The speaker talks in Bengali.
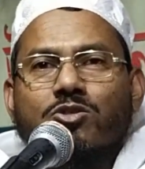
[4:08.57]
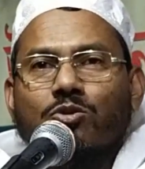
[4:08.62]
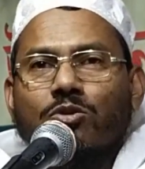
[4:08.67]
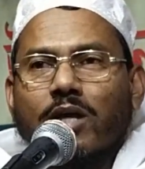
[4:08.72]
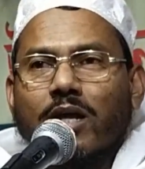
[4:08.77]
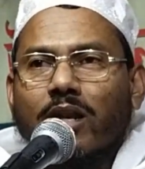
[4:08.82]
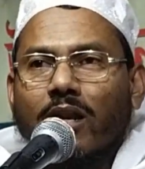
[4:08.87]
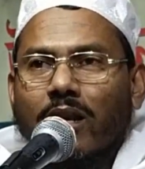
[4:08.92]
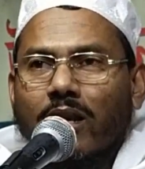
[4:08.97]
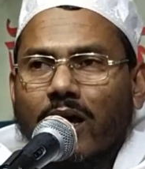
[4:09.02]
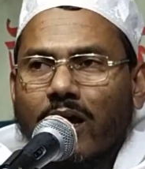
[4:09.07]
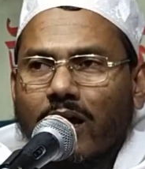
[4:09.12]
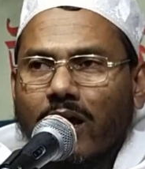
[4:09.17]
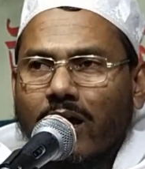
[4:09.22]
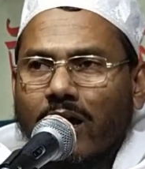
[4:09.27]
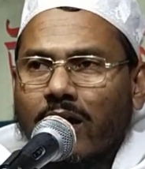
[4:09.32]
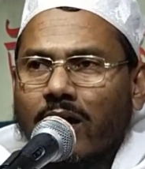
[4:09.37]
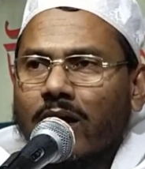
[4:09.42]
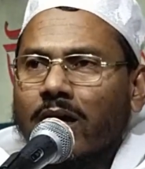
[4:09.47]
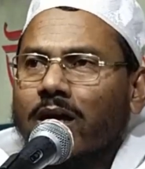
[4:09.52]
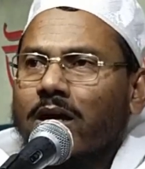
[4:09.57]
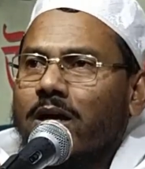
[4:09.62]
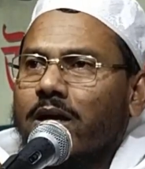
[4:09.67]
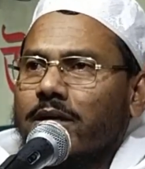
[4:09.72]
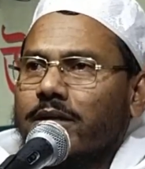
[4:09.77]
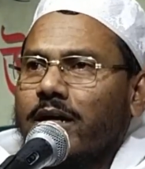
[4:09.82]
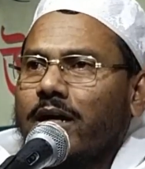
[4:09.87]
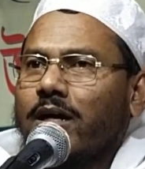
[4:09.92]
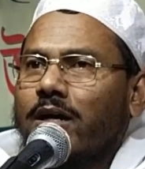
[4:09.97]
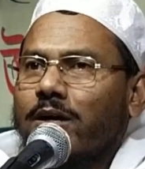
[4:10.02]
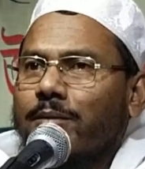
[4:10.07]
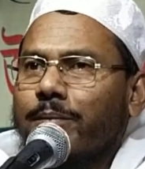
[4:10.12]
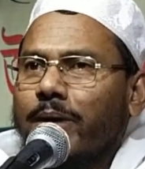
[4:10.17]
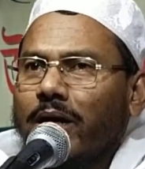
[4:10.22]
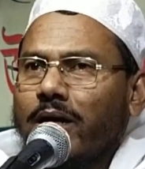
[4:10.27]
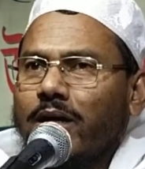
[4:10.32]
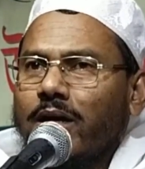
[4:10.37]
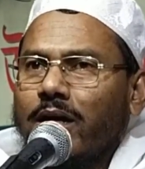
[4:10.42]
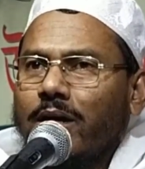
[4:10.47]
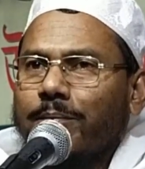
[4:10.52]
রাসূলুল্লাহ ইয়া
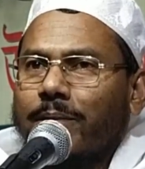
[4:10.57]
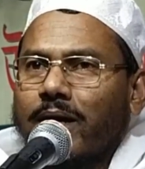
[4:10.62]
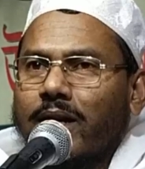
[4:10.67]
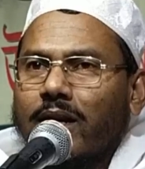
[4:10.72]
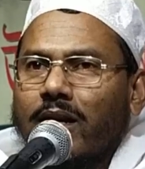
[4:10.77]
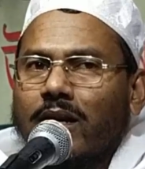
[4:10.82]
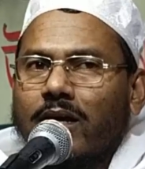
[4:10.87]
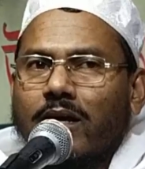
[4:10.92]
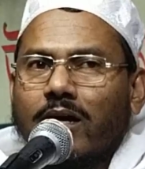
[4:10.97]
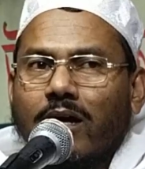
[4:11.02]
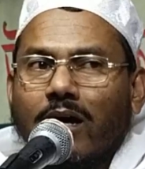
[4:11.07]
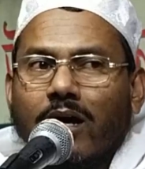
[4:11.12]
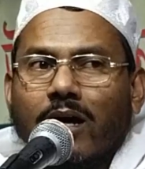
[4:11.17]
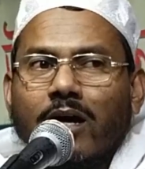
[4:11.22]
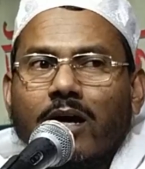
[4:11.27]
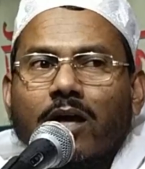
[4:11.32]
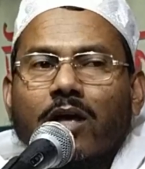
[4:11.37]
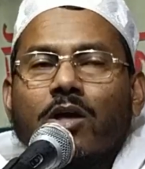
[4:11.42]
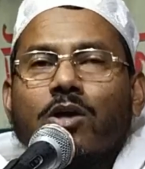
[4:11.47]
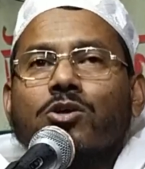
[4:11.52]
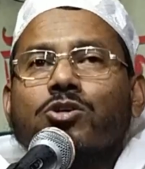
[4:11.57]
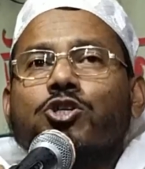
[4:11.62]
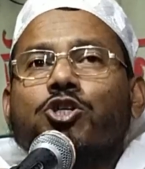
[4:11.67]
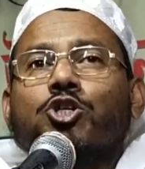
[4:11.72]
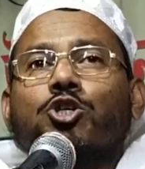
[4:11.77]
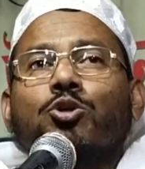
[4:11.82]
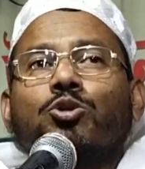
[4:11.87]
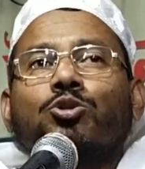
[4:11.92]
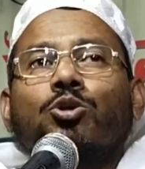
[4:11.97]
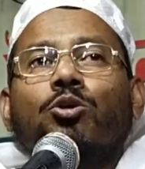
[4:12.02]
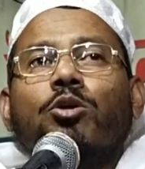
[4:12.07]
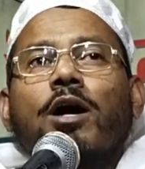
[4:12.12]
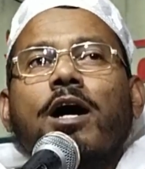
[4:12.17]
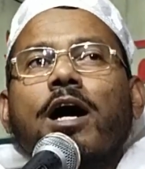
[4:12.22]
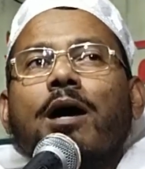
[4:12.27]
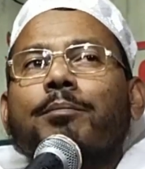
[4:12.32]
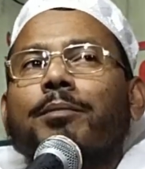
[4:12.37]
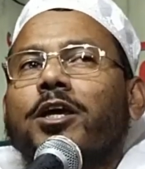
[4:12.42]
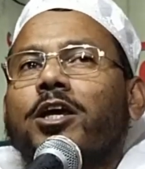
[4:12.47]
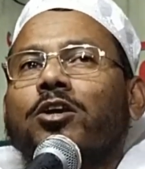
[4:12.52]
হাবিবাল্লাহ শুধু
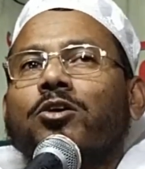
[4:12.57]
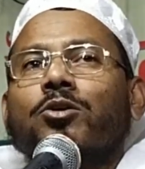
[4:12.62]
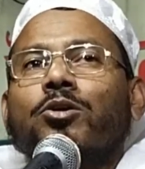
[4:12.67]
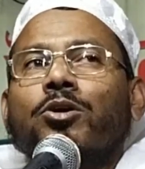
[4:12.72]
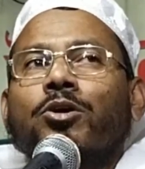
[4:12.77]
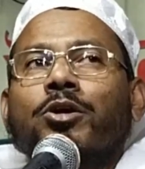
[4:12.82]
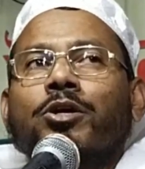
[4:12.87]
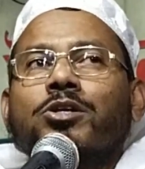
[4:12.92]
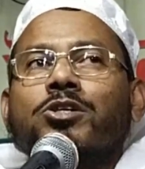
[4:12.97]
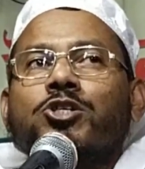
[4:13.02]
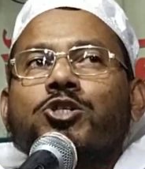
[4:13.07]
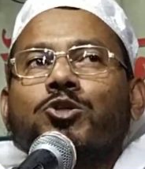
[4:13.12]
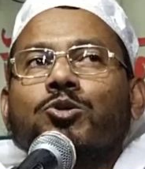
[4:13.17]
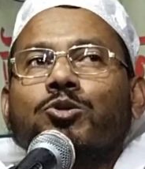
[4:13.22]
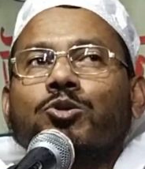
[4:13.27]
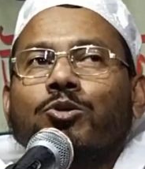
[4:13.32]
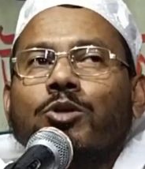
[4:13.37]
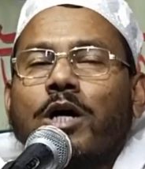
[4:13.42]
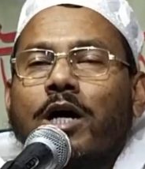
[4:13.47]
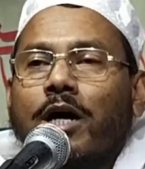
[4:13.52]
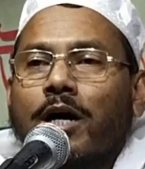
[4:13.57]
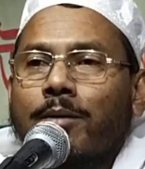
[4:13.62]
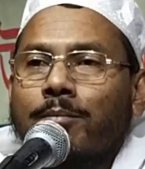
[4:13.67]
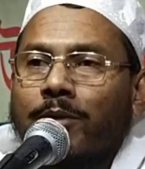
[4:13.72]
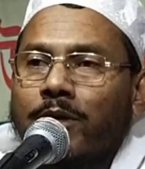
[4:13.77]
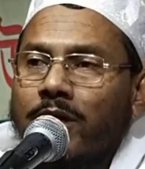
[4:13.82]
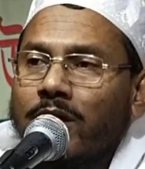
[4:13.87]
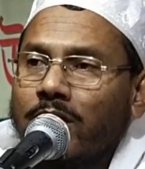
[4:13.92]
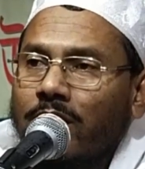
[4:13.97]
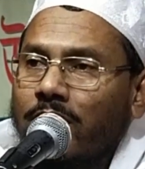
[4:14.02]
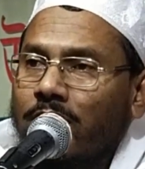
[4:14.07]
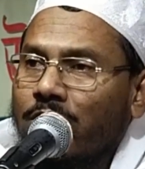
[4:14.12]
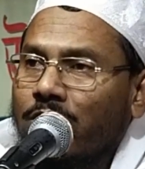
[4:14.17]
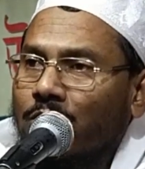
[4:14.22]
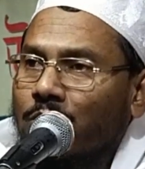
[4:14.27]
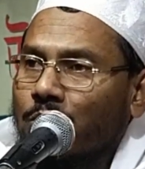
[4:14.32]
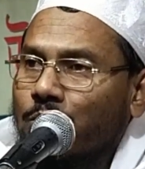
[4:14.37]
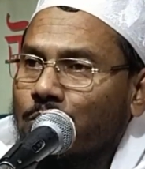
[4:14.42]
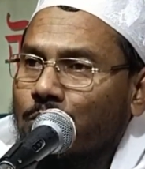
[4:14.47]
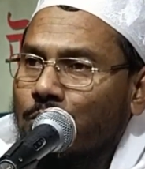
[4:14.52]
আমি নই শুধু আমি
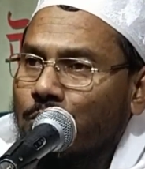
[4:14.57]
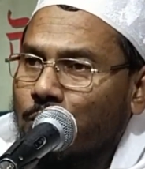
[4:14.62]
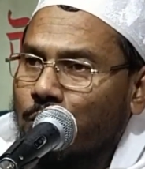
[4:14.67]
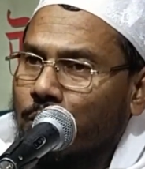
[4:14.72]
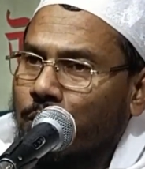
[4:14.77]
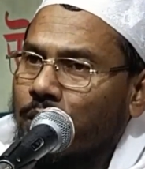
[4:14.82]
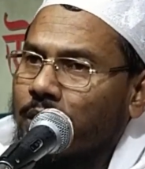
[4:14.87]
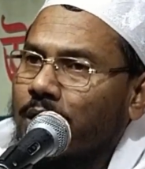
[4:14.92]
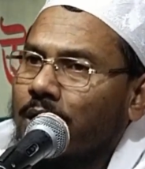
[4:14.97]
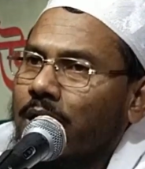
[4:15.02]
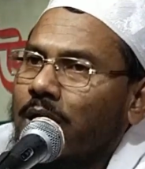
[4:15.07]
নই